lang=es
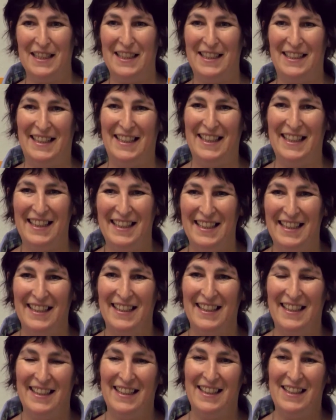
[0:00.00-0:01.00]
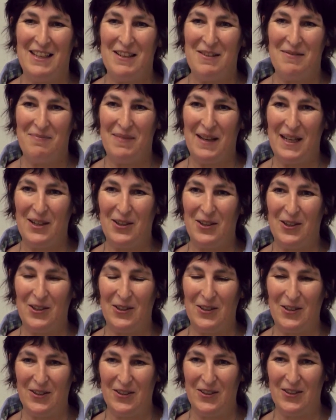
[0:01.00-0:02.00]
este,
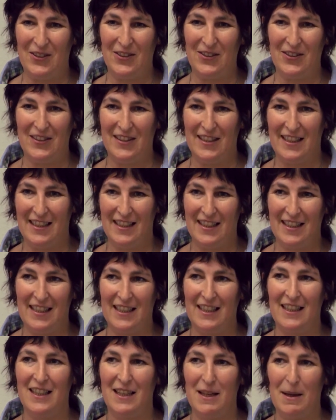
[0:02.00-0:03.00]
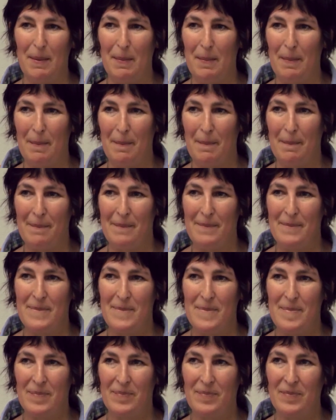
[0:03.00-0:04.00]
pero eh,
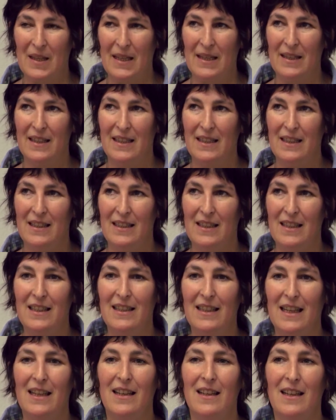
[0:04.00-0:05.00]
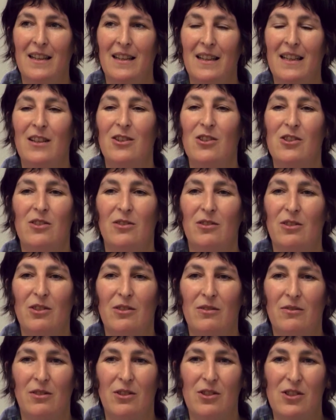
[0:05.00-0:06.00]
y, que, y no,
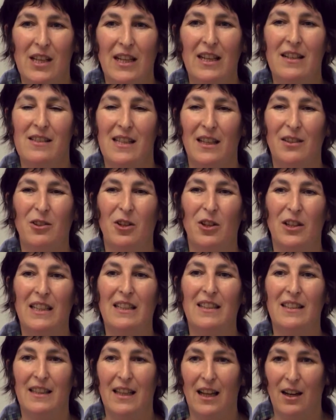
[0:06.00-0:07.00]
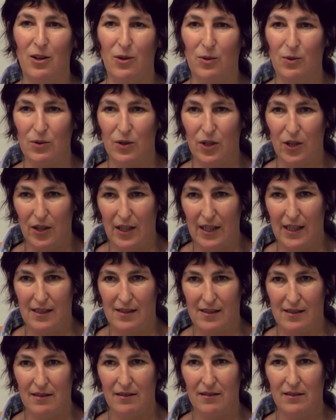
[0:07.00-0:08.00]
no, seguir siendo
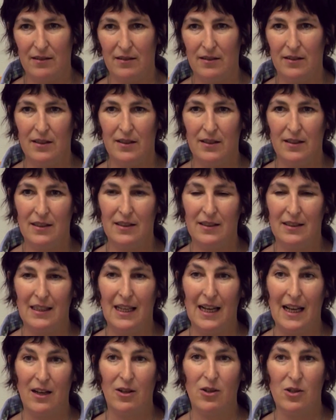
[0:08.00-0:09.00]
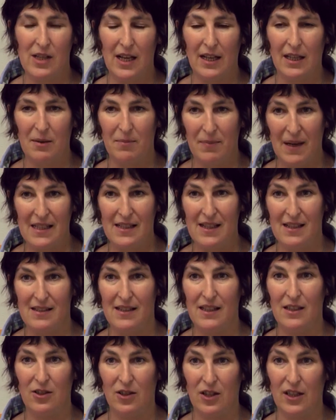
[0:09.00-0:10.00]
interlocutores de las cosas que pasan,
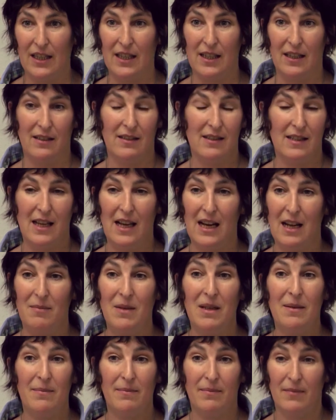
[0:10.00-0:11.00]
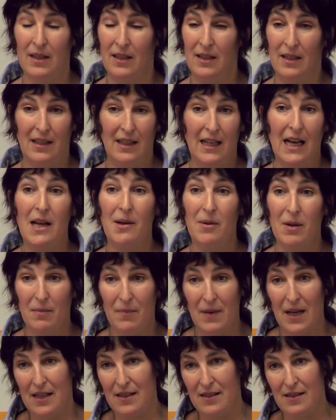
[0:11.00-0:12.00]
sino que sea la misma. Cada vez
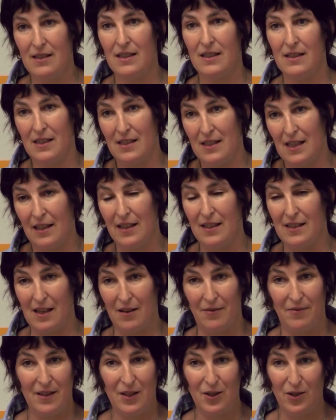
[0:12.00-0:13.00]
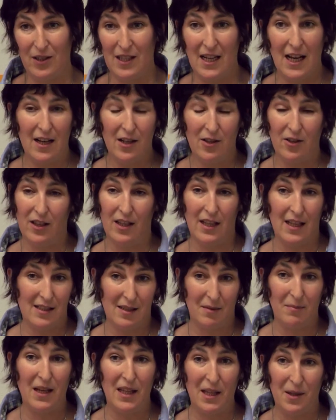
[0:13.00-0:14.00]
más, ese es el desafío diario desde
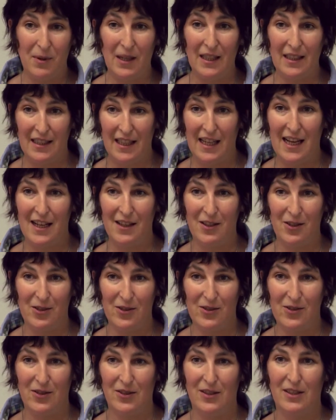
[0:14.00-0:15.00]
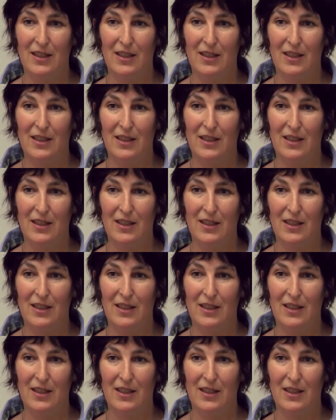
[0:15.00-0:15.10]
hace más de 20 años,